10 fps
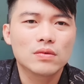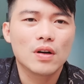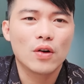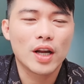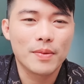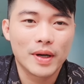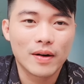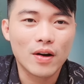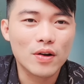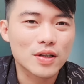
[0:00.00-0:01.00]
đôi khi mình
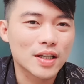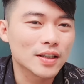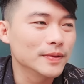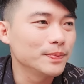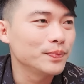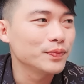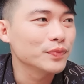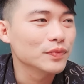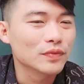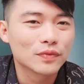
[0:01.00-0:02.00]
nói sự
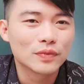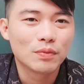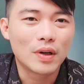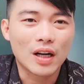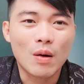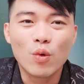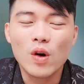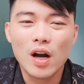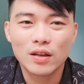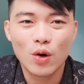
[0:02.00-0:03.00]
mình không
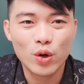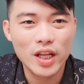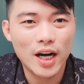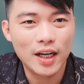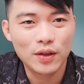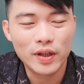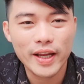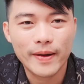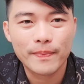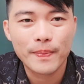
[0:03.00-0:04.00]
muốn hơn thua với đời luôn đó
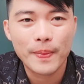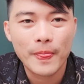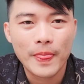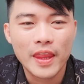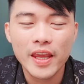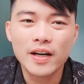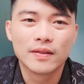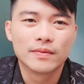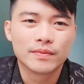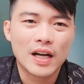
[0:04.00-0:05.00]
nha nhưng
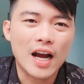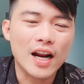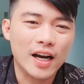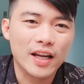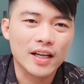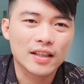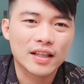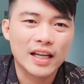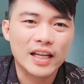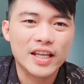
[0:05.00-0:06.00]
ở đời á,
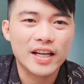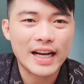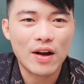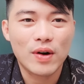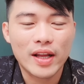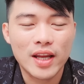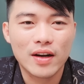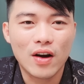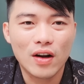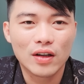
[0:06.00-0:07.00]
thì cái chuyện nào là chuyện
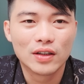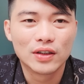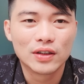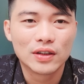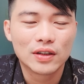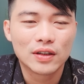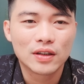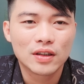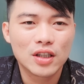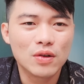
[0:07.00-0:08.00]
đó
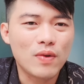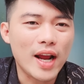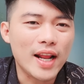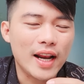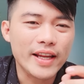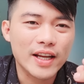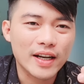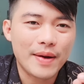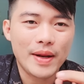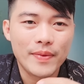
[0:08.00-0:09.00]
chứ không phải là lấy chuyện
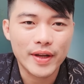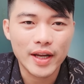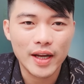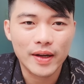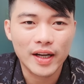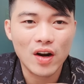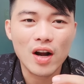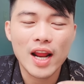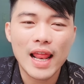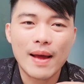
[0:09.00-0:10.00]
này đem chuyện kia cái đó
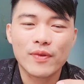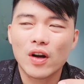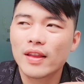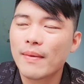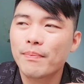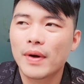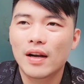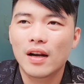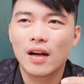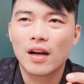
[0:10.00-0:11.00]
để làm cho cái tâm mình
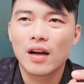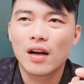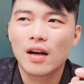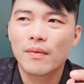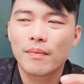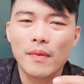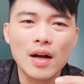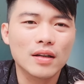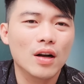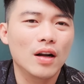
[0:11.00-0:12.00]

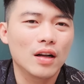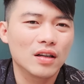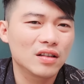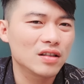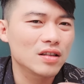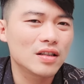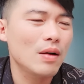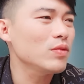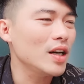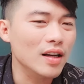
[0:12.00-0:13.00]
bớt
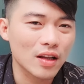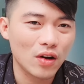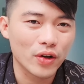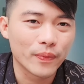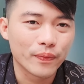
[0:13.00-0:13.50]
nóng tính là thôi